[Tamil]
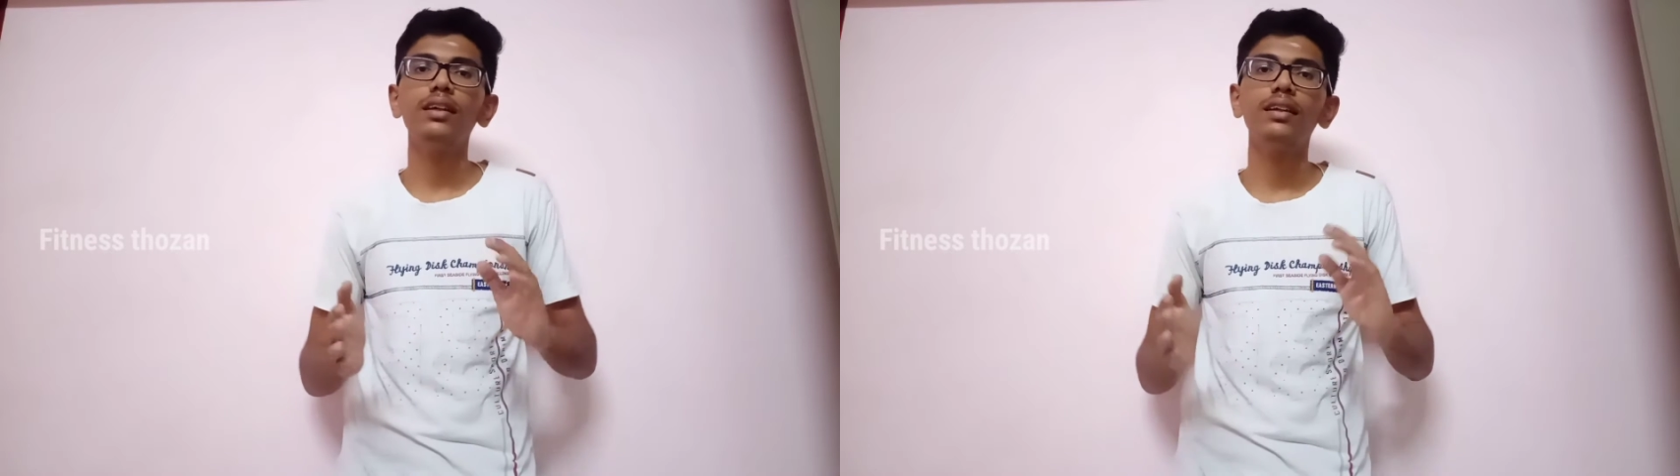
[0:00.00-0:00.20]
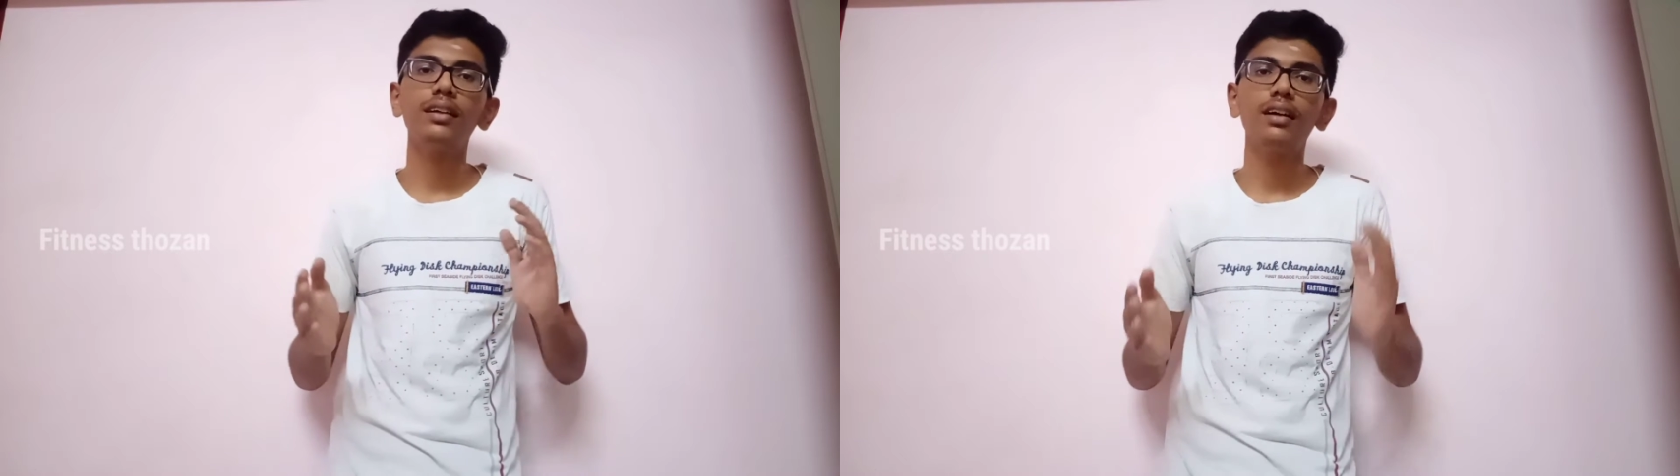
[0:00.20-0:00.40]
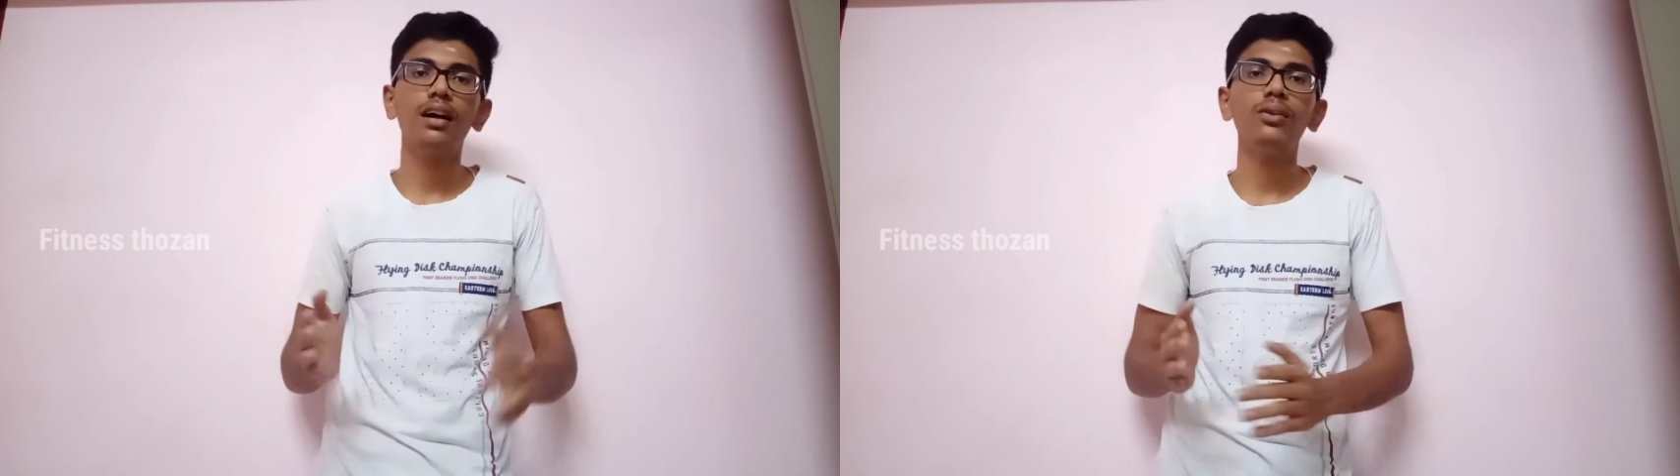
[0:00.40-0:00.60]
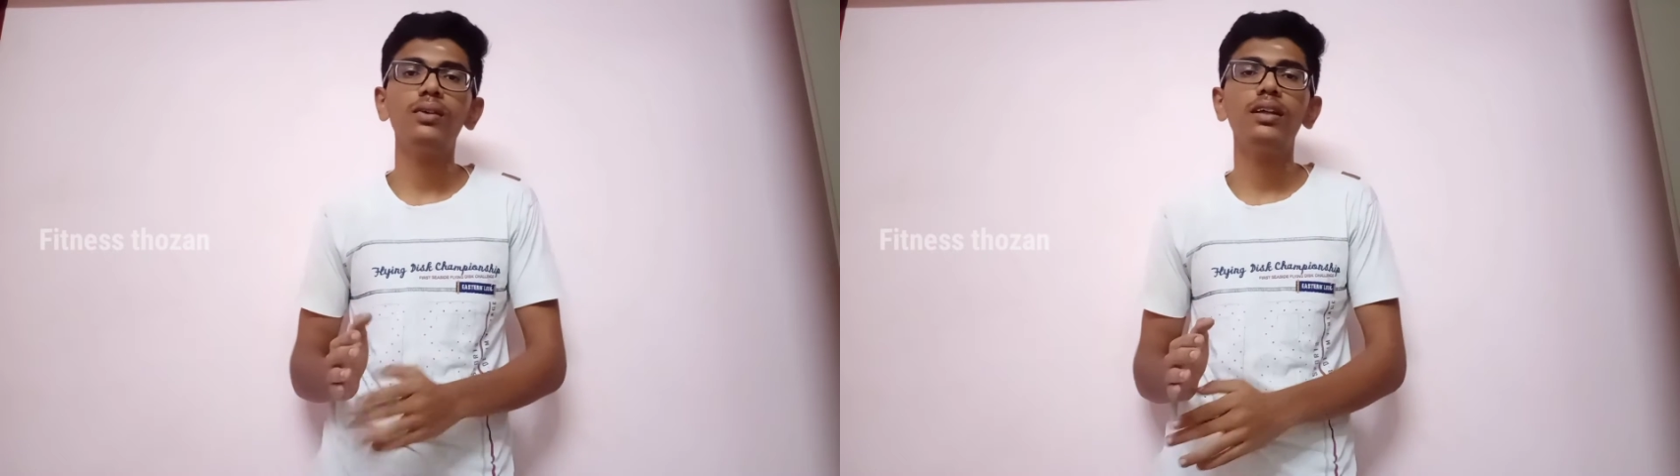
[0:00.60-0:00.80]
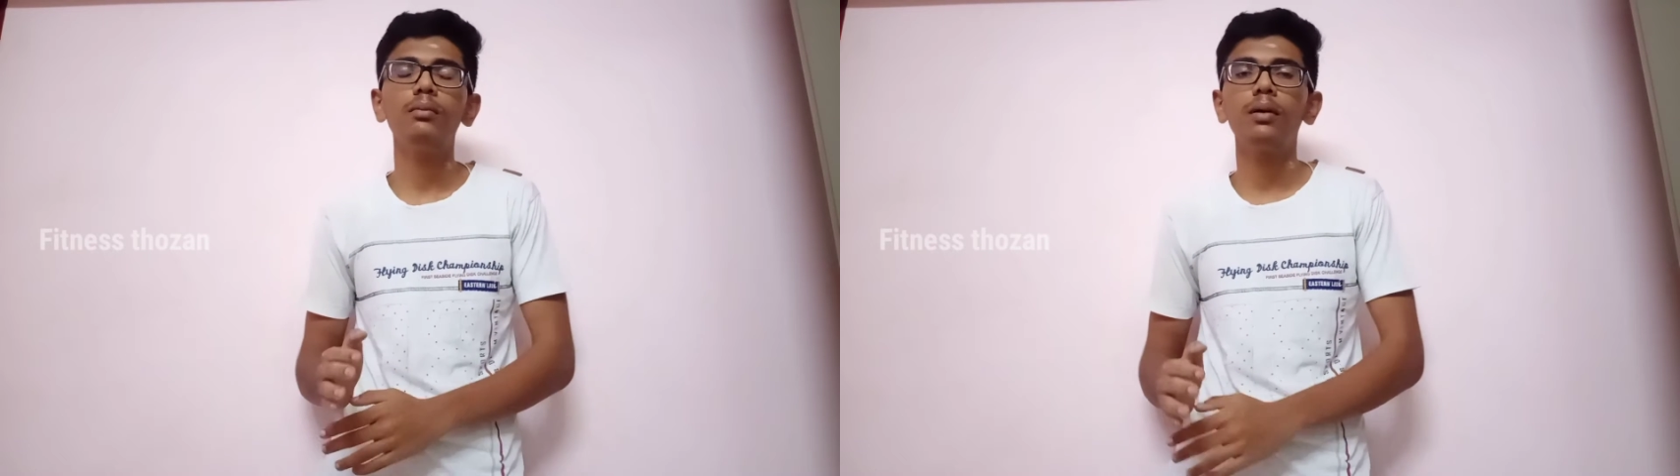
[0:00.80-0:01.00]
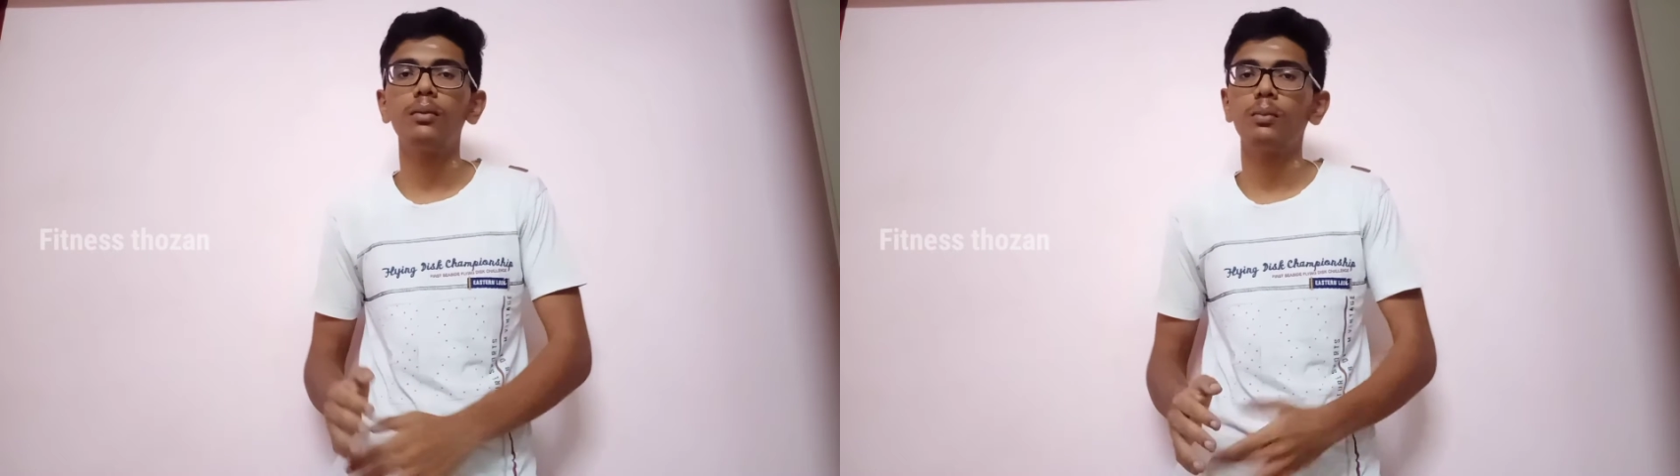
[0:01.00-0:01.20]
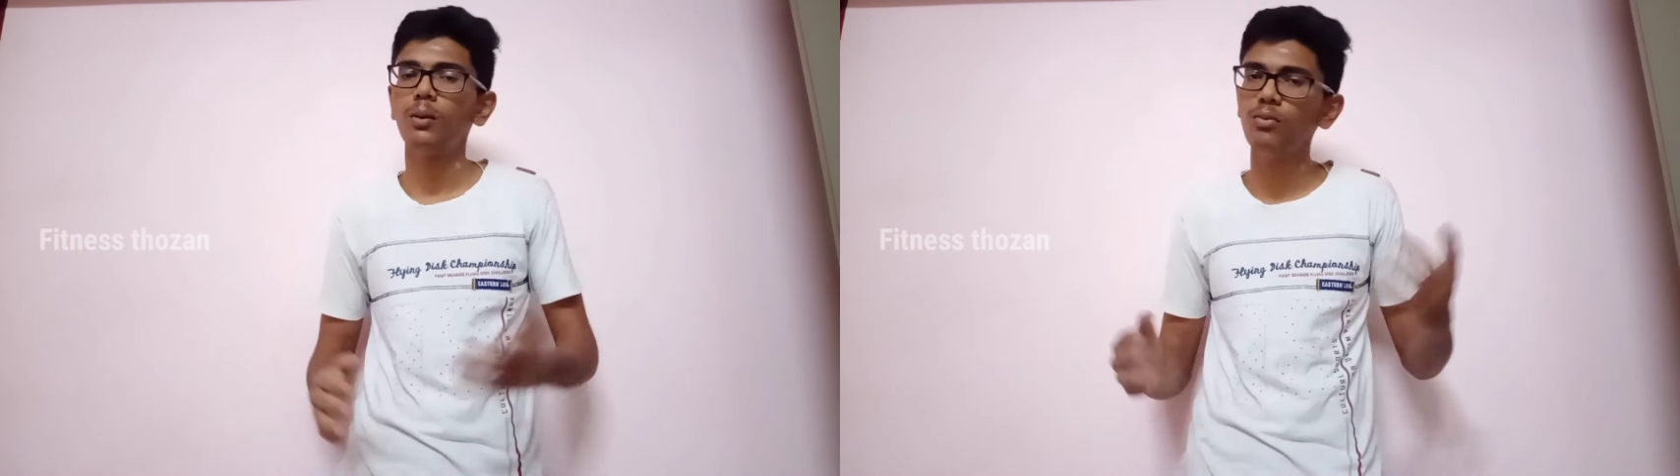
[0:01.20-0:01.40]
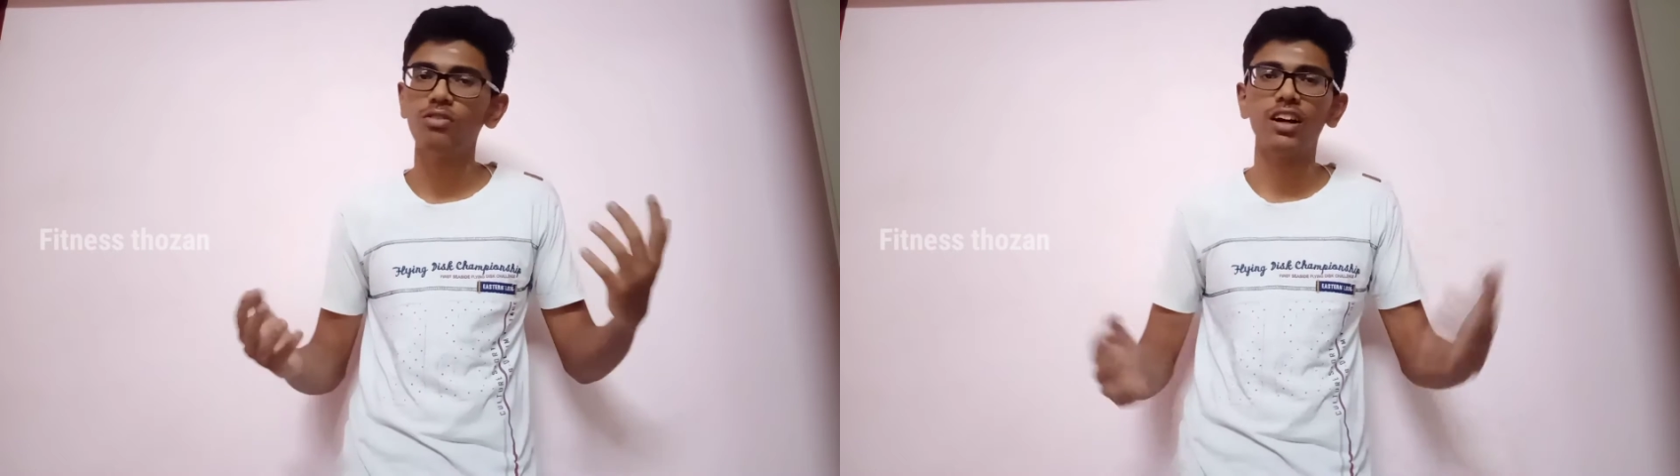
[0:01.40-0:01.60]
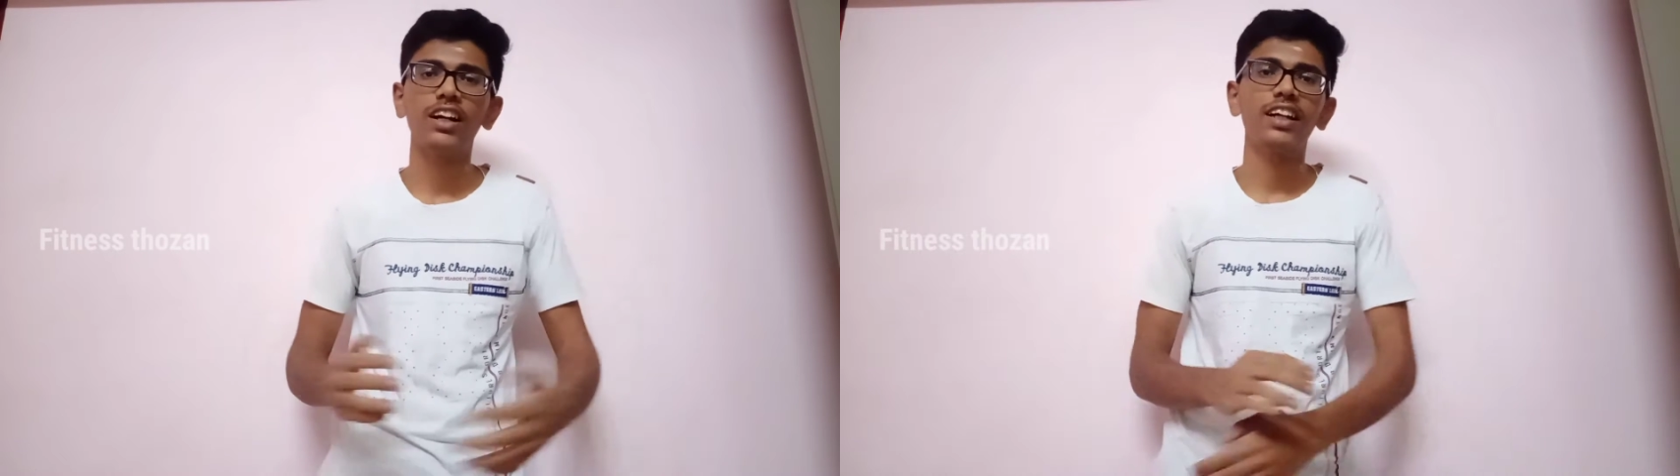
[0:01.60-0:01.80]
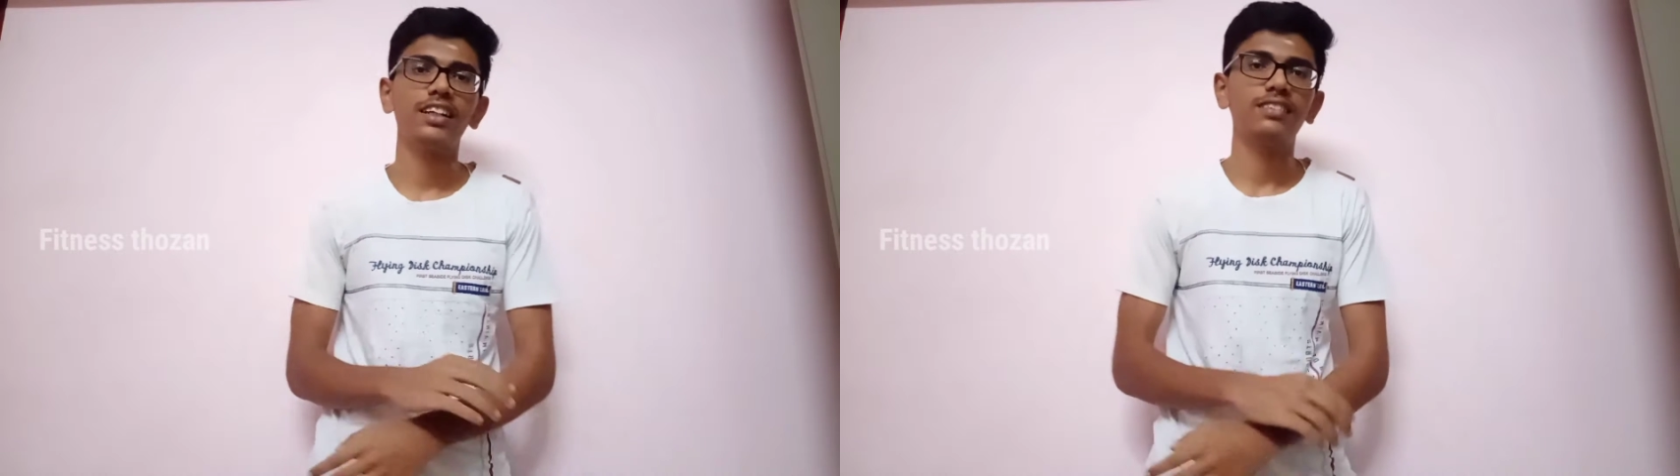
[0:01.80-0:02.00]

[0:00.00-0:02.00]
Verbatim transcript: இக்காணொலியில் பார்ப்போம் வாங்க